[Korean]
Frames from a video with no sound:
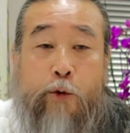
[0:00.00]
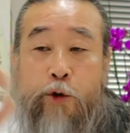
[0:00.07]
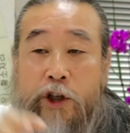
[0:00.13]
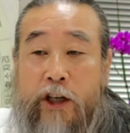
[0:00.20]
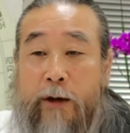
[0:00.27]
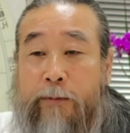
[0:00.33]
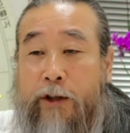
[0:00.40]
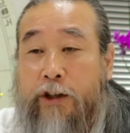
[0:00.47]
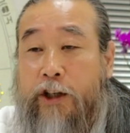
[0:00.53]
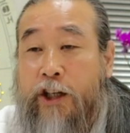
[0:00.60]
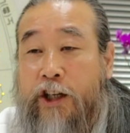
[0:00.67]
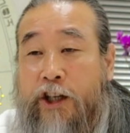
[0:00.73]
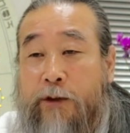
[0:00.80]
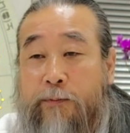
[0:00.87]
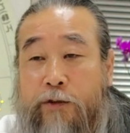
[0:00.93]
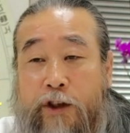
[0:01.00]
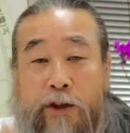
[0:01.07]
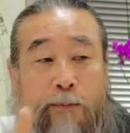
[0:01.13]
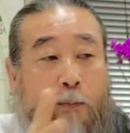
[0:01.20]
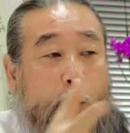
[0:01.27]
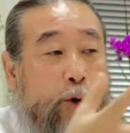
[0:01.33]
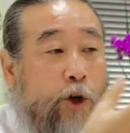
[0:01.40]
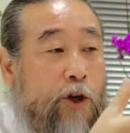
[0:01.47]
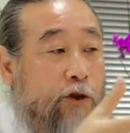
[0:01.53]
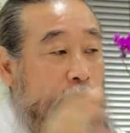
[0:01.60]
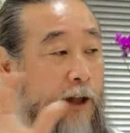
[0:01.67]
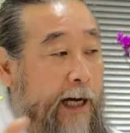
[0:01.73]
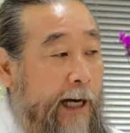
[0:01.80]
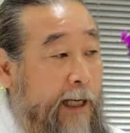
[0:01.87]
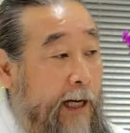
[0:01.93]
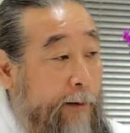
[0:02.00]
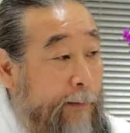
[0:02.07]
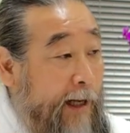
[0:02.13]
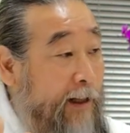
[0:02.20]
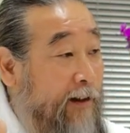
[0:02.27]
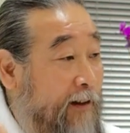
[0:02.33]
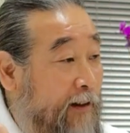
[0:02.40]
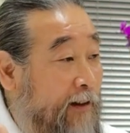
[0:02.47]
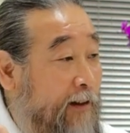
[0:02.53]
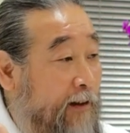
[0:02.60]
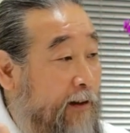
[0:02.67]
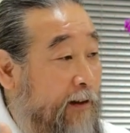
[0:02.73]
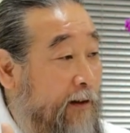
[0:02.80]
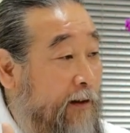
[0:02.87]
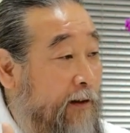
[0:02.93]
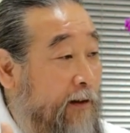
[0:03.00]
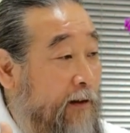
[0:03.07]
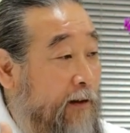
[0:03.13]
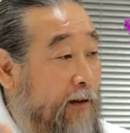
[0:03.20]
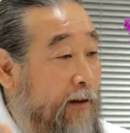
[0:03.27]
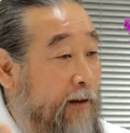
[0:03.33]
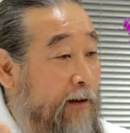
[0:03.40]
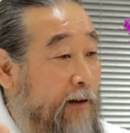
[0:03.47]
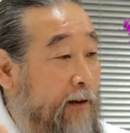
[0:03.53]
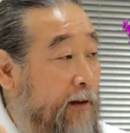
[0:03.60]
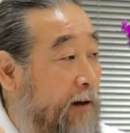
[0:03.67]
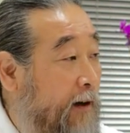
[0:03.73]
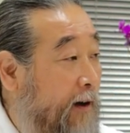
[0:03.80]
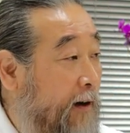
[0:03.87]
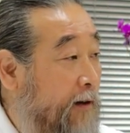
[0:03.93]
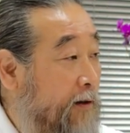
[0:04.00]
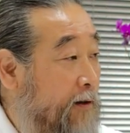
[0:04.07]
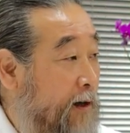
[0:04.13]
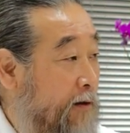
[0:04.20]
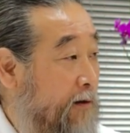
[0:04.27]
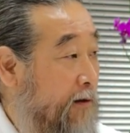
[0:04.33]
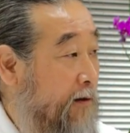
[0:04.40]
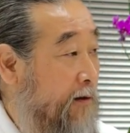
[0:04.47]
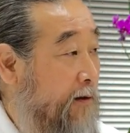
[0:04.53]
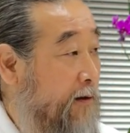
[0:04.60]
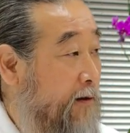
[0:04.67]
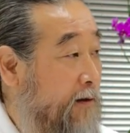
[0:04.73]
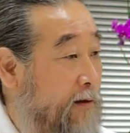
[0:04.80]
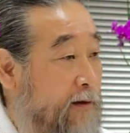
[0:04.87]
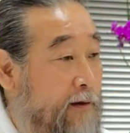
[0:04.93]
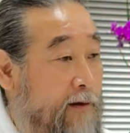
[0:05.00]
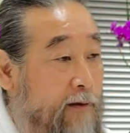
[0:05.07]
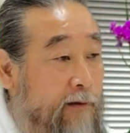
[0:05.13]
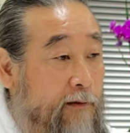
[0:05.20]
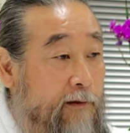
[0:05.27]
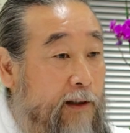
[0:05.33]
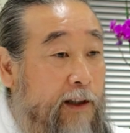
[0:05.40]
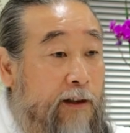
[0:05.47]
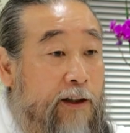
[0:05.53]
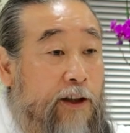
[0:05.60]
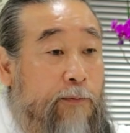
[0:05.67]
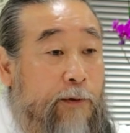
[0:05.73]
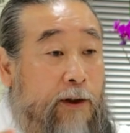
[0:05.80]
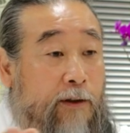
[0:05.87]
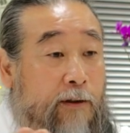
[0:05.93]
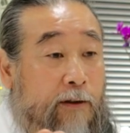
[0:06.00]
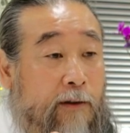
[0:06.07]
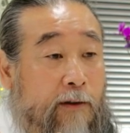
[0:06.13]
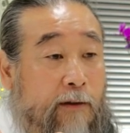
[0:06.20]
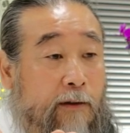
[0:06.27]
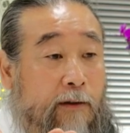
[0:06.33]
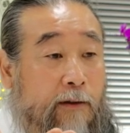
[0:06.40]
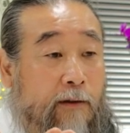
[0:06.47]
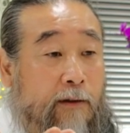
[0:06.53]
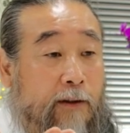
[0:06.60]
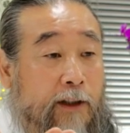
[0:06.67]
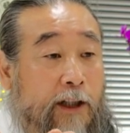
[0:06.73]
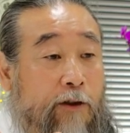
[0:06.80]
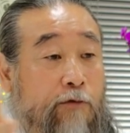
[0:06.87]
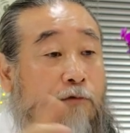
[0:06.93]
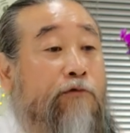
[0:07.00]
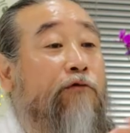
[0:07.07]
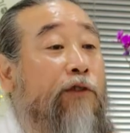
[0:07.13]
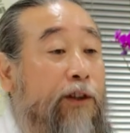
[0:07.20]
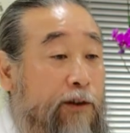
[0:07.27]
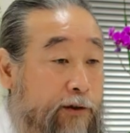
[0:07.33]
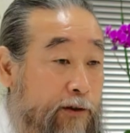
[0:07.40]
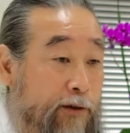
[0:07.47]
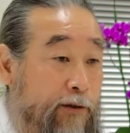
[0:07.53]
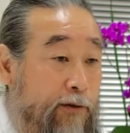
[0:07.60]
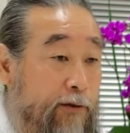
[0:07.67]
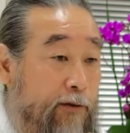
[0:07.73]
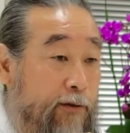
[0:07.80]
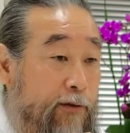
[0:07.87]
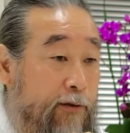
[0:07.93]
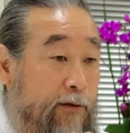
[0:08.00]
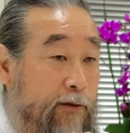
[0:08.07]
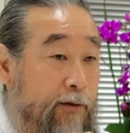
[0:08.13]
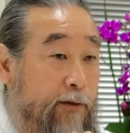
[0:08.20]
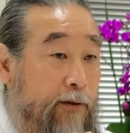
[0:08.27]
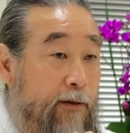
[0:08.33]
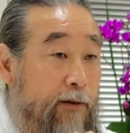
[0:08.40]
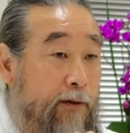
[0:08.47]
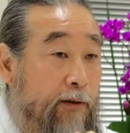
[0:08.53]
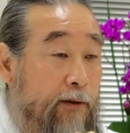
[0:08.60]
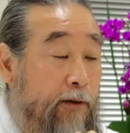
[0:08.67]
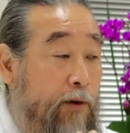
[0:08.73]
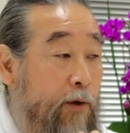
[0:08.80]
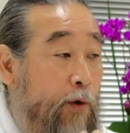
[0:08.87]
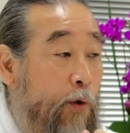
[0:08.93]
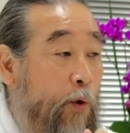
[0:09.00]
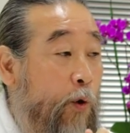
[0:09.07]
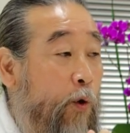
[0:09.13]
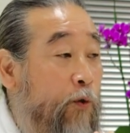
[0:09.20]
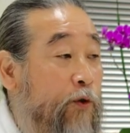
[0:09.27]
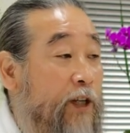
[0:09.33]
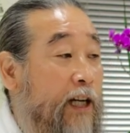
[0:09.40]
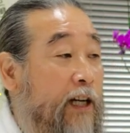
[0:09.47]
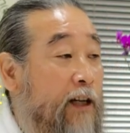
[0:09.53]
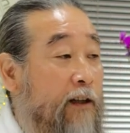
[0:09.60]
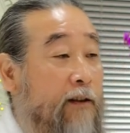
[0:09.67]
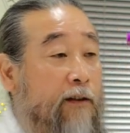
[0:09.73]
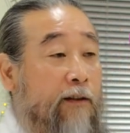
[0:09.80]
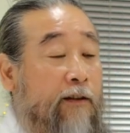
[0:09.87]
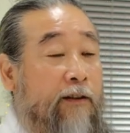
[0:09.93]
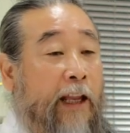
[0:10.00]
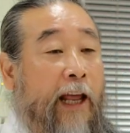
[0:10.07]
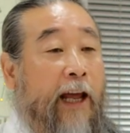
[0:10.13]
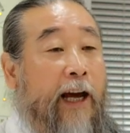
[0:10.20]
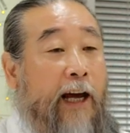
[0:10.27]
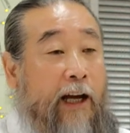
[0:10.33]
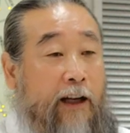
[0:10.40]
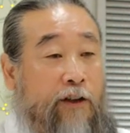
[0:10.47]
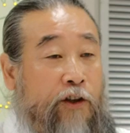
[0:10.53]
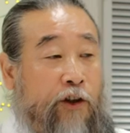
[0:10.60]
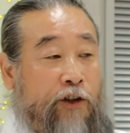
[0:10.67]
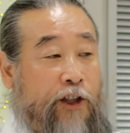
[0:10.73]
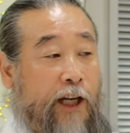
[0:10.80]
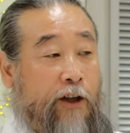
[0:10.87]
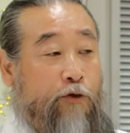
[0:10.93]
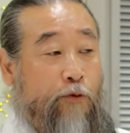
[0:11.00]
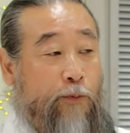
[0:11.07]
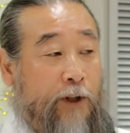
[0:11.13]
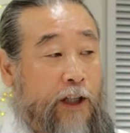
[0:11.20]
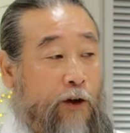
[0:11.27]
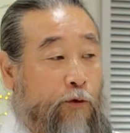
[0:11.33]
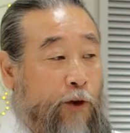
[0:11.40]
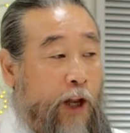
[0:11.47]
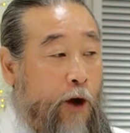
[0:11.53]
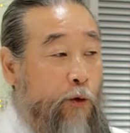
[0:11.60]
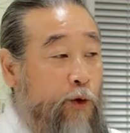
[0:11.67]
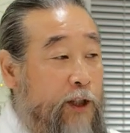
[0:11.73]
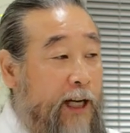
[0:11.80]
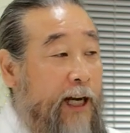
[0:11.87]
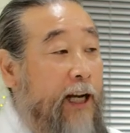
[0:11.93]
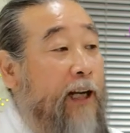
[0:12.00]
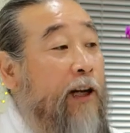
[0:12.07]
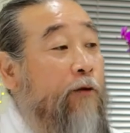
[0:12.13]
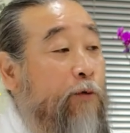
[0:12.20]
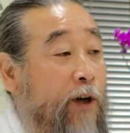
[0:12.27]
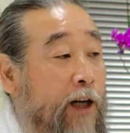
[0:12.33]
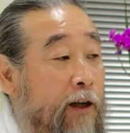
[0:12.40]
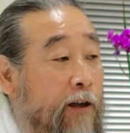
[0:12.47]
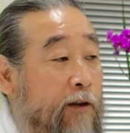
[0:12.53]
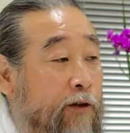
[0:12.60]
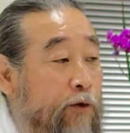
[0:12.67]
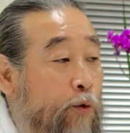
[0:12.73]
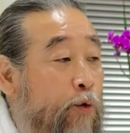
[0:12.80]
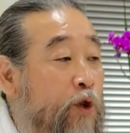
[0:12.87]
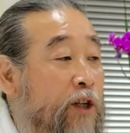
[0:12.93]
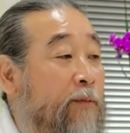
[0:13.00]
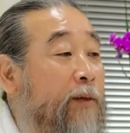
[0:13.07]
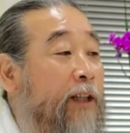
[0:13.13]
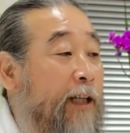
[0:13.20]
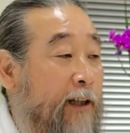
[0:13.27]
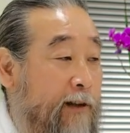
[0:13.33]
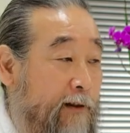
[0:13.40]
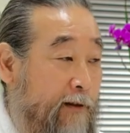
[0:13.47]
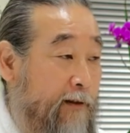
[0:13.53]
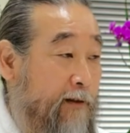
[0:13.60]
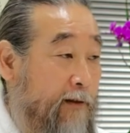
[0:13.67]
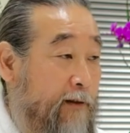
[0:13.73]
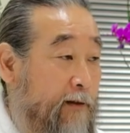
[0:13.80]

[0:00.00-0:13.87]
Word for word: 모자라면 이 힘들이 모여서 가야만 어, 이제 큰 이 힘을 어, 이룰 수 있는 거죠. 혼자 하는 건 내가 경제가 좀 있다고 내 혼자 하려고 하는 건 욕심이다라는 거예요.